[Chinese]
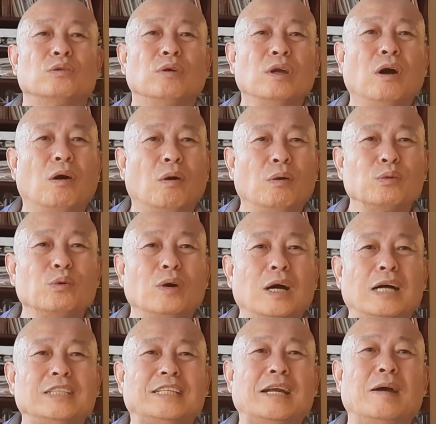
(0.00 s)
所以好
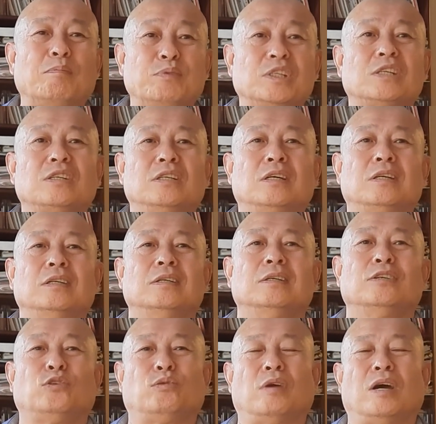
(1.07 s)
多人不吃
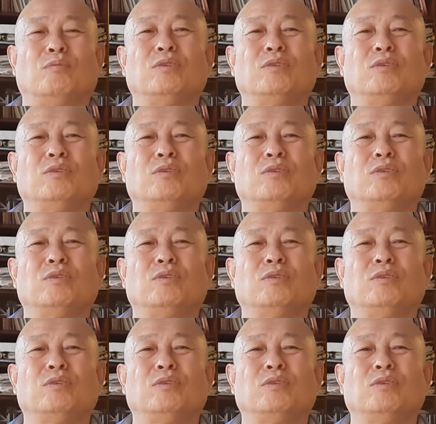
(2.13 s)
血，